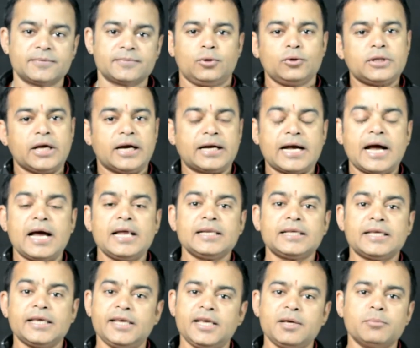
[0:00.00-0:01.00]
तो थकान
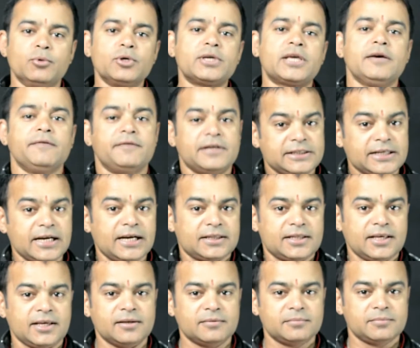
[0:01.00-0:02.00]
की ये मुख्य वजह
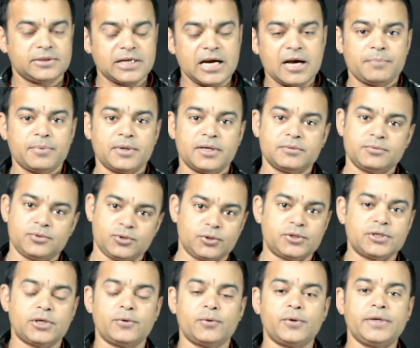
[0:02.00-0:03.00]
थी जहाँ पर जो
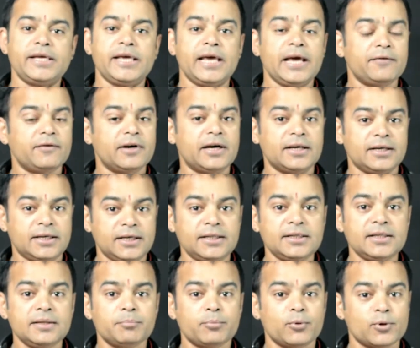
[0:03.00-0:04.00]
जरूरी है वह
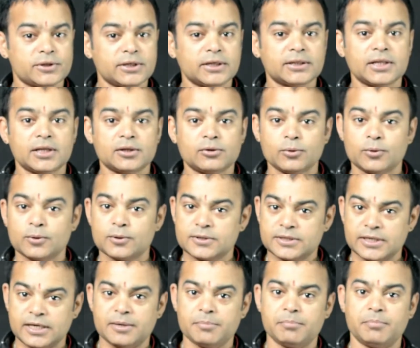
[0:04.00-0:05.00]
नींद पोषक तत्वों
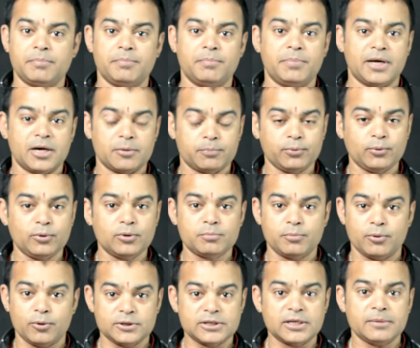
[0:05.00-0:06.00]
से भरपूर
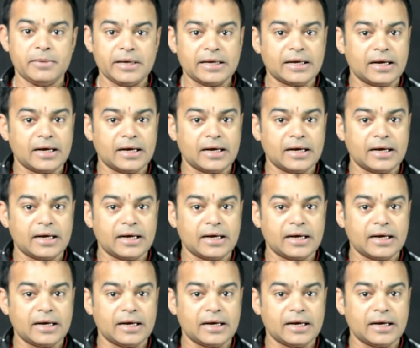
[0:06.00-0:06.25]
भोजन में